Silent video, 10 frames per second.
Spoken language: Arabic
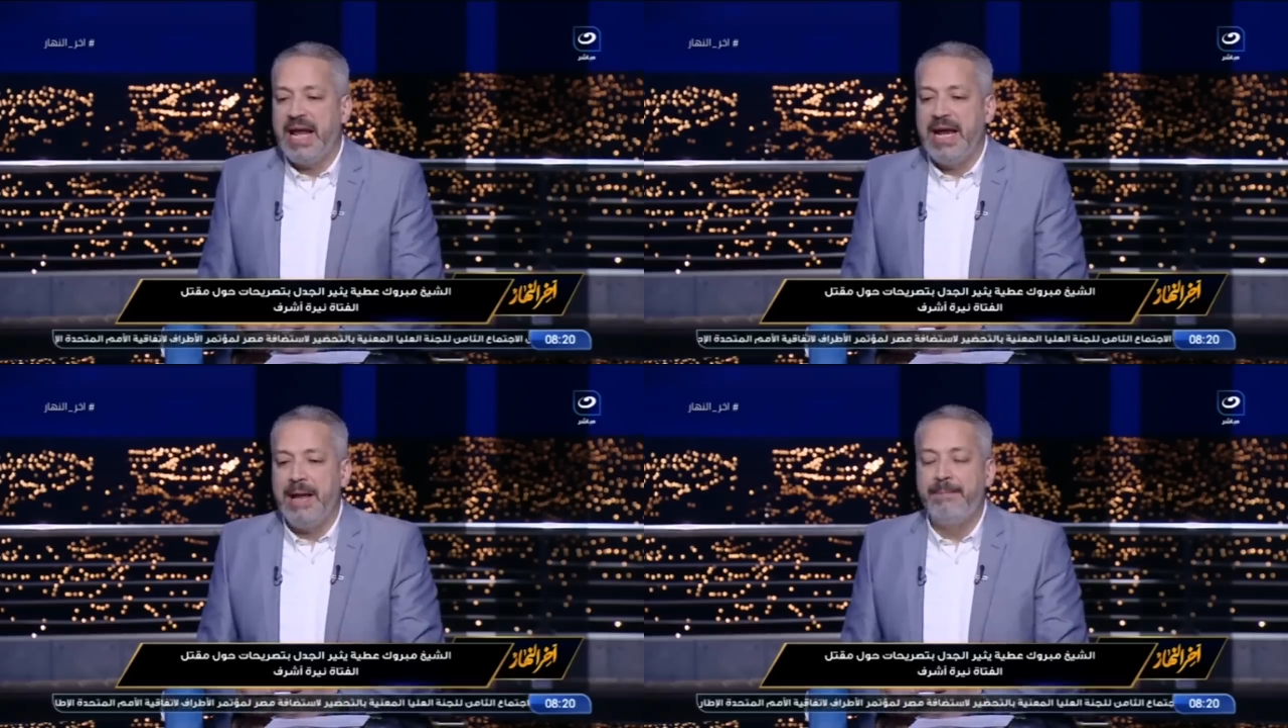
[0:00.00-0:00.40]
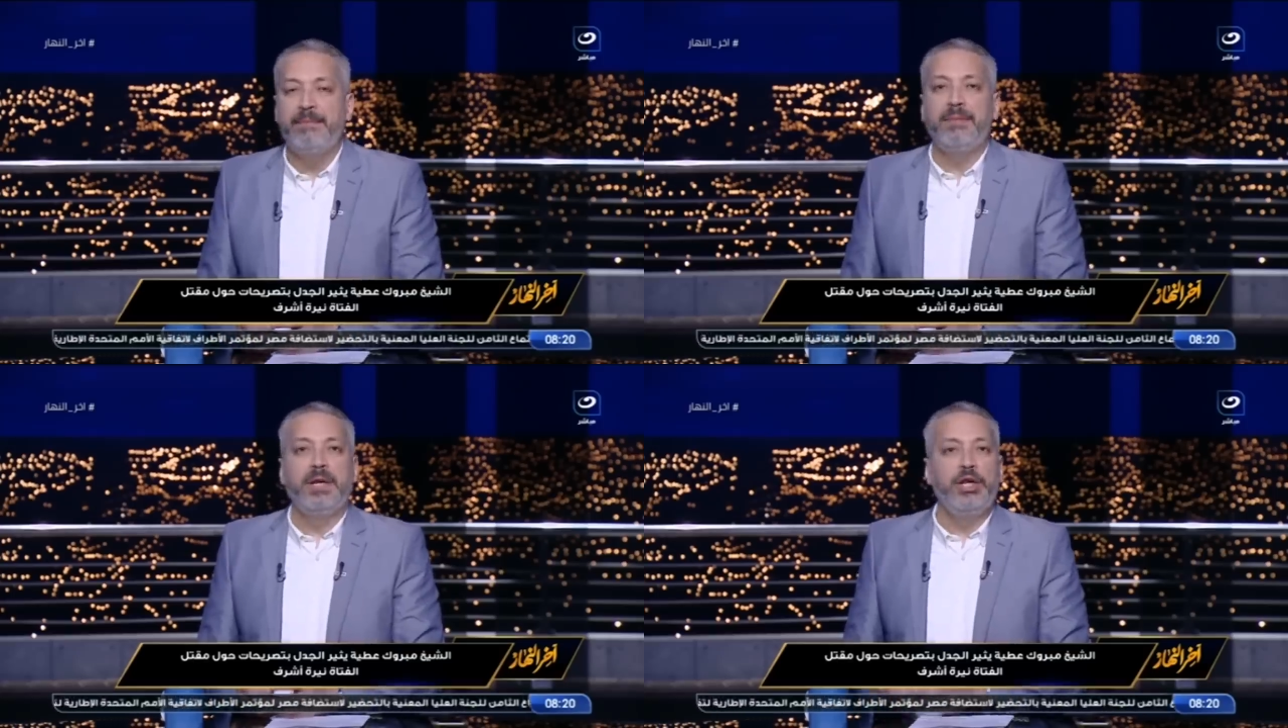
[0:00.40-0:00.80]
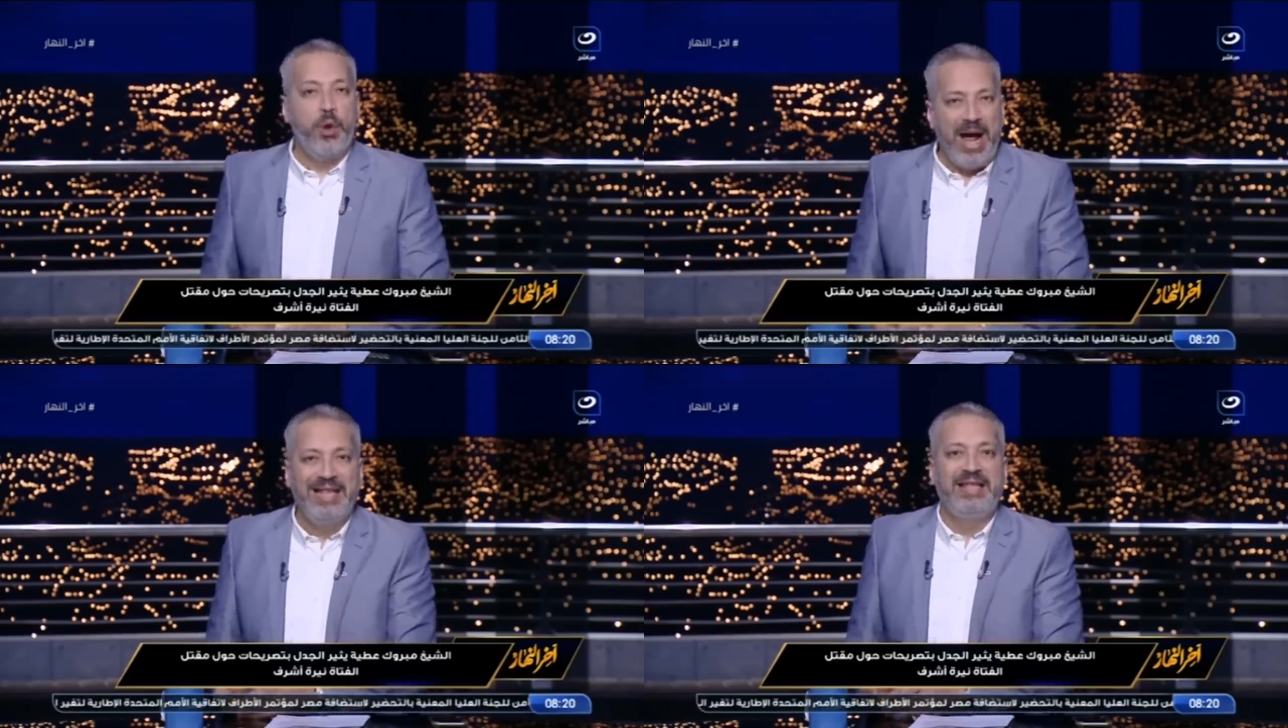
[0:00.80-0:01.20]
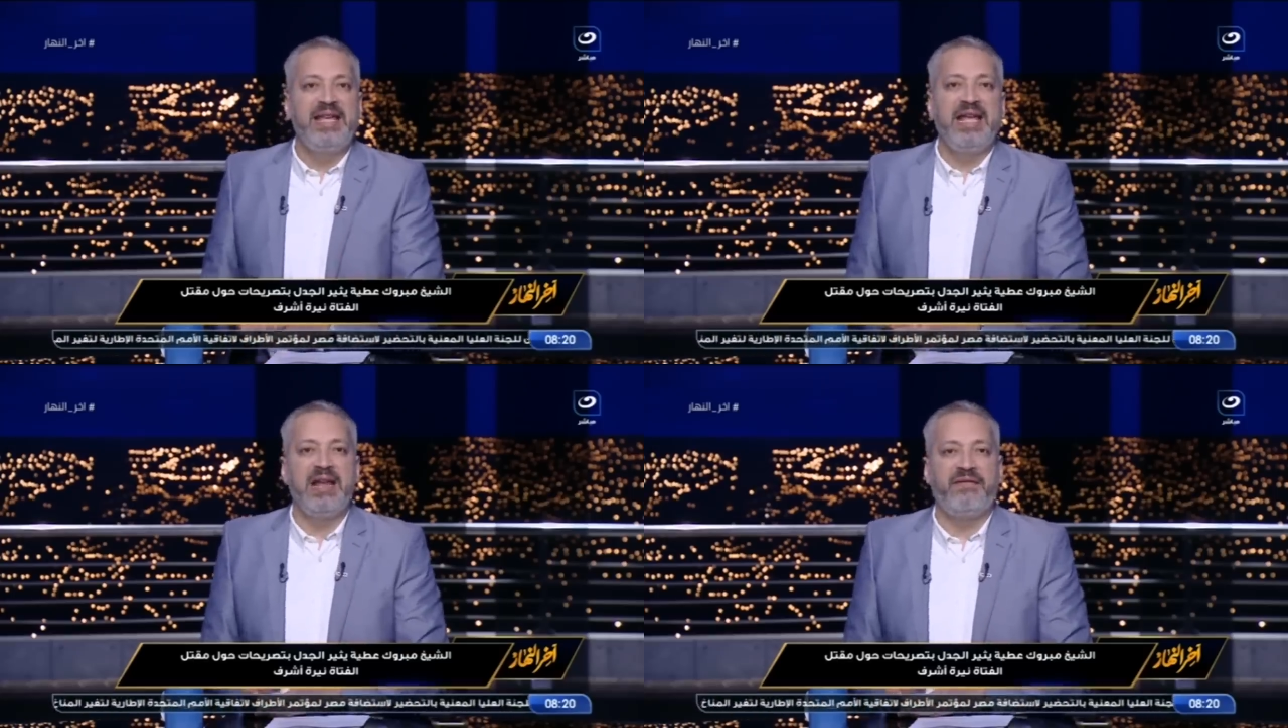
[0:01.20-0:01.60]
الكلام
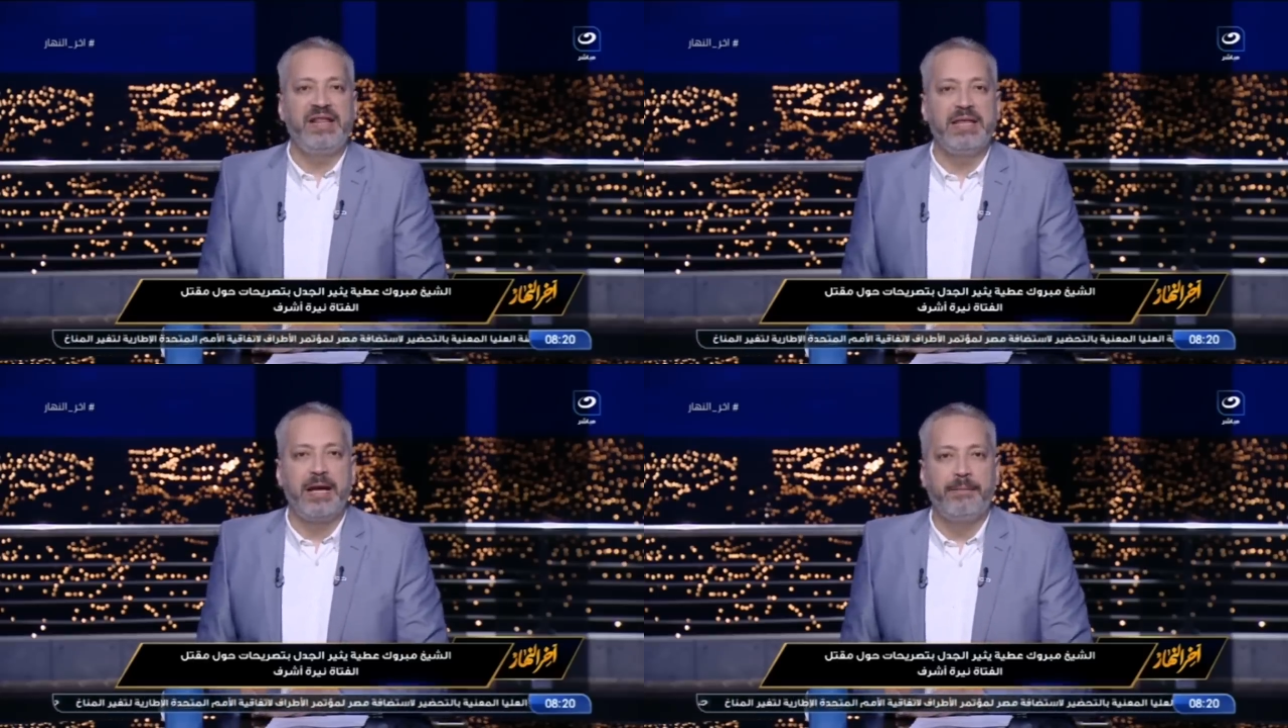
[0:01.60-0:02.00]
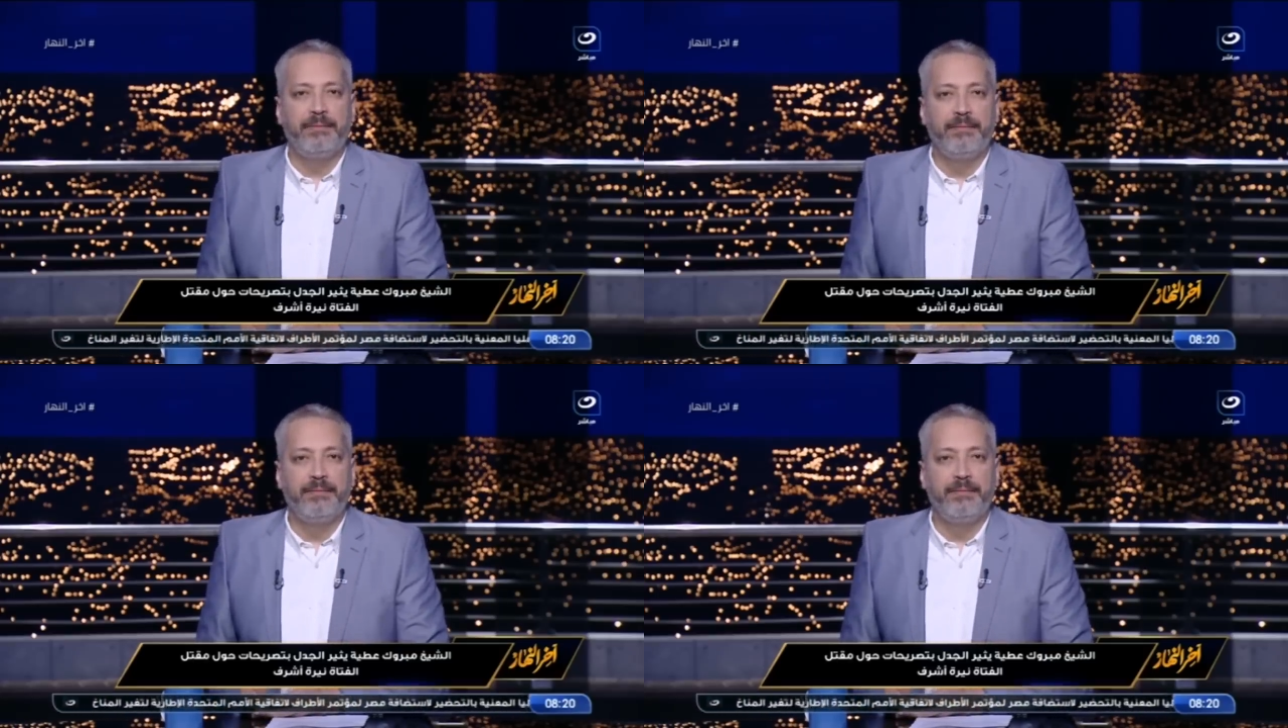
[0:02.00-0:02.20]
يؤدي الى فتنه